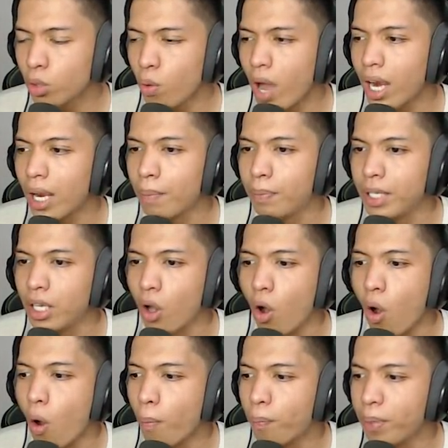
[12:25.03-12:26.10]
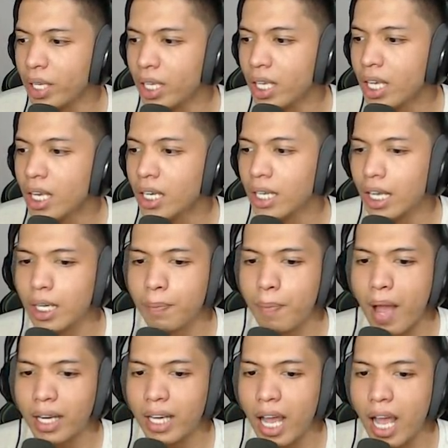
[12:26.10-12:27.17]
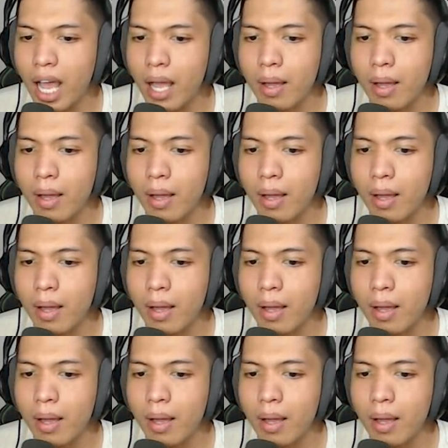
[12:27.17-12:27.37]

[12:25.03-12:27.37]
gua lebih very, OP very. daripada